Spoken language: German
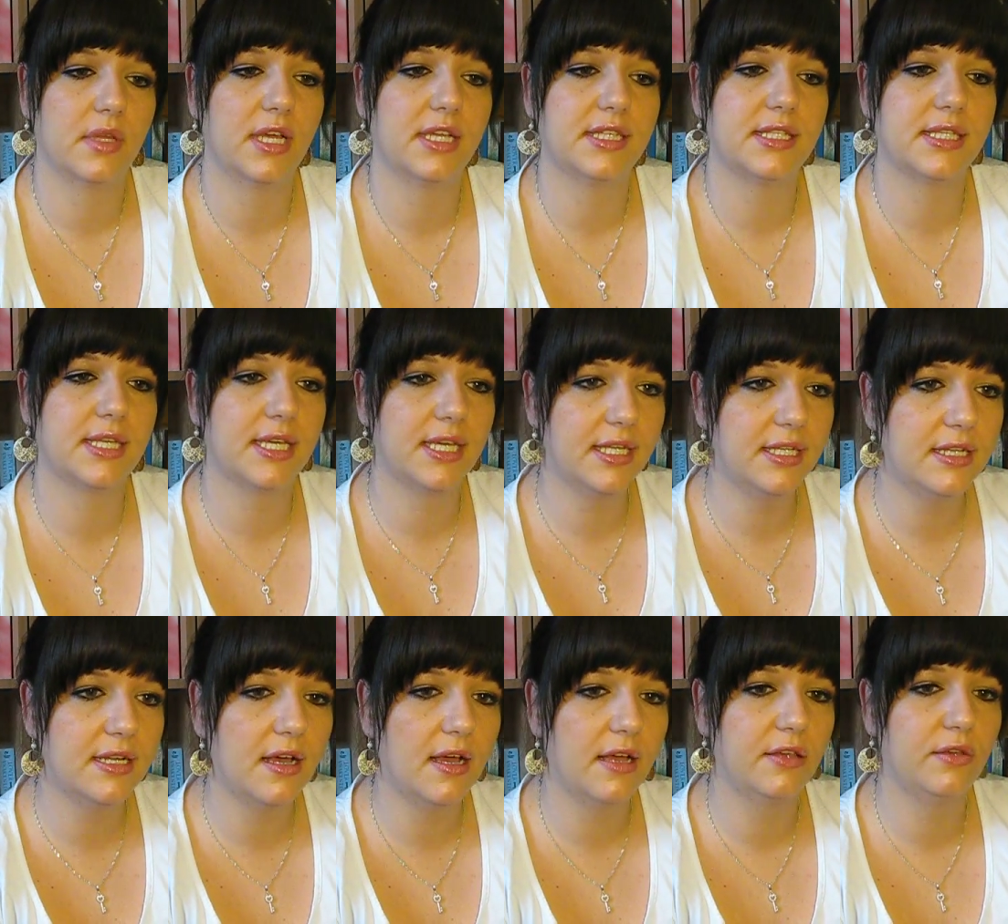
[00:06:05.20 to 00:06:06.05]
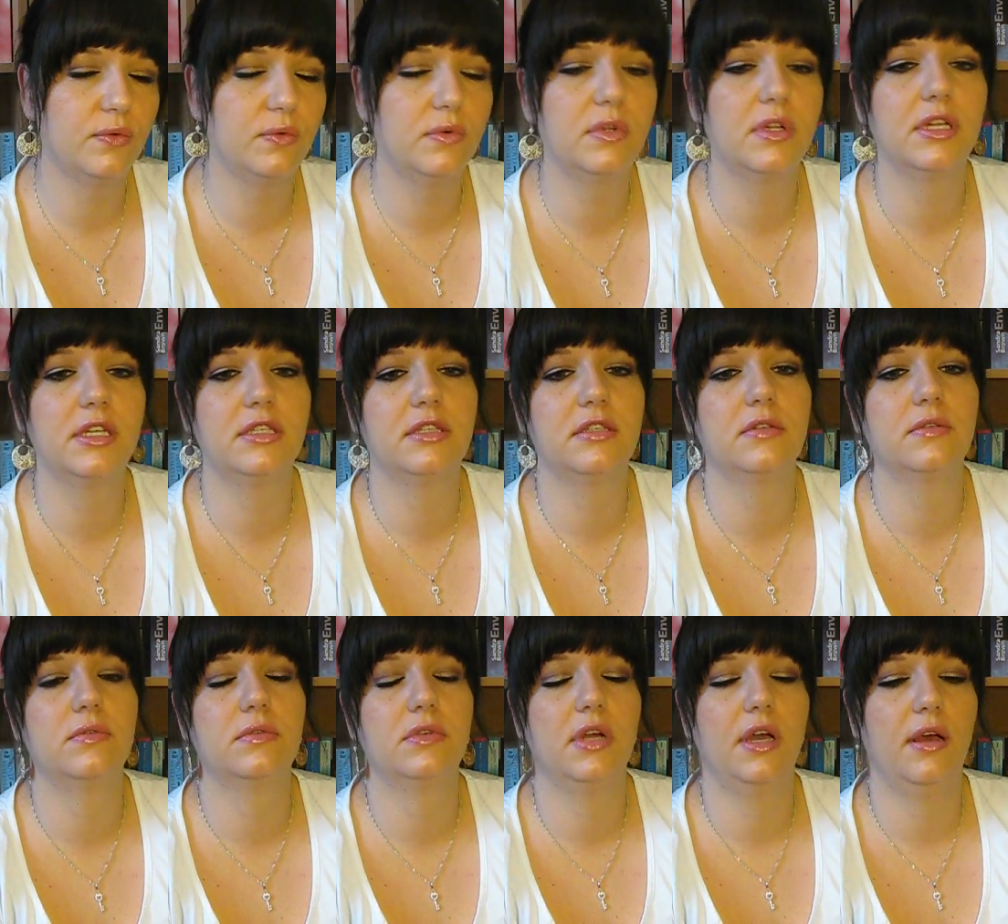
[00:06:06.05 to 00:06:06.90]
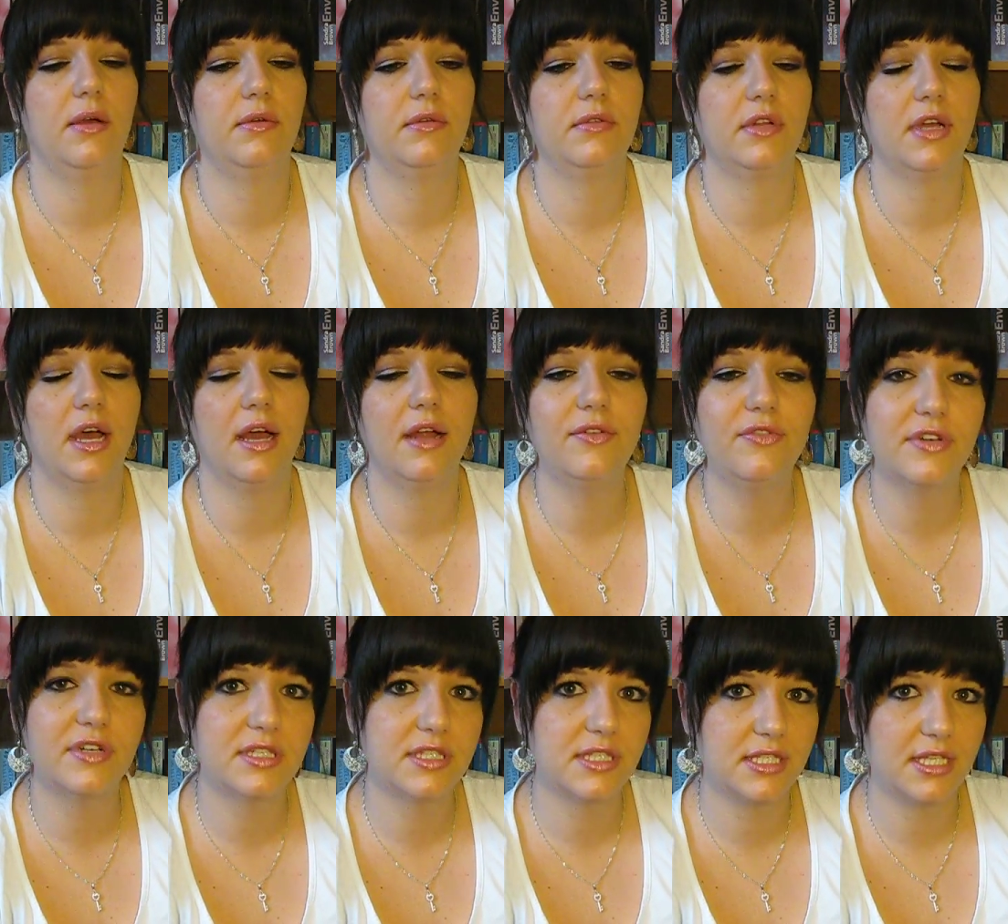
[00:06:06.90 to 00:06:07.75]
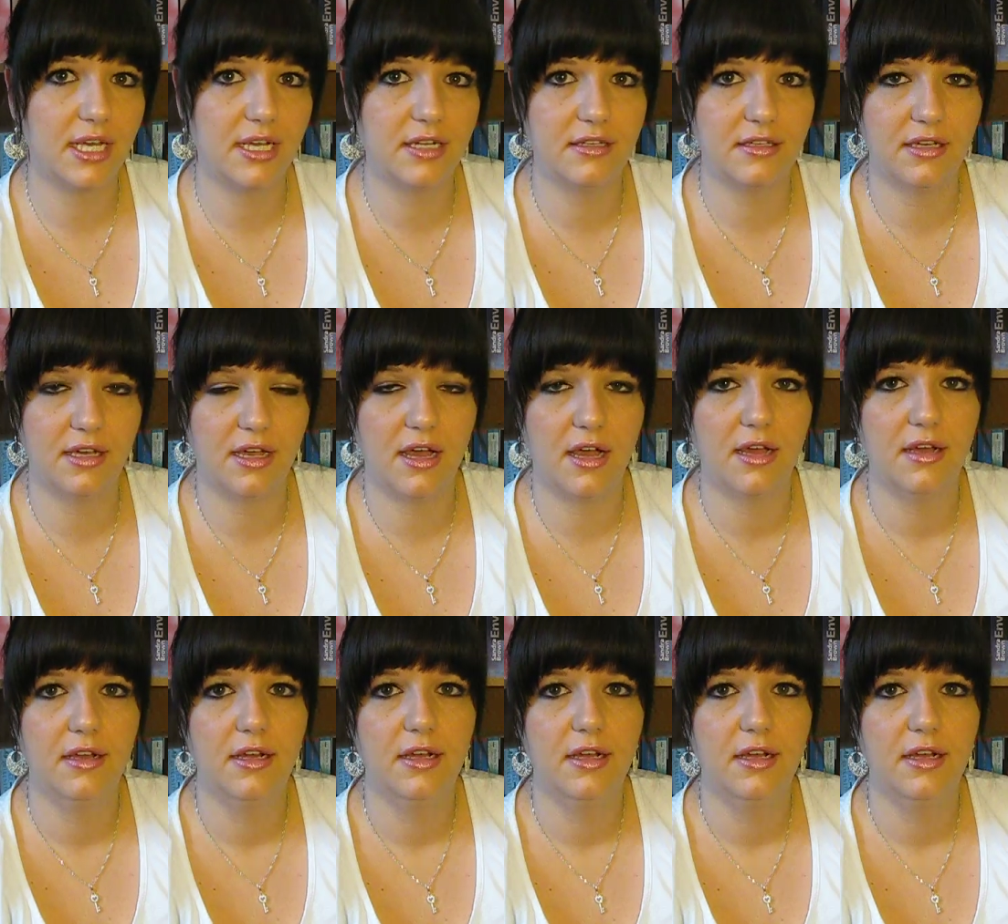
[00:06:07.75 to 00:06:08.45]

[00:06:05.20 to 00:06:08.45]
als Kinder, Jugendliche oder in der Anfangszeit ihrer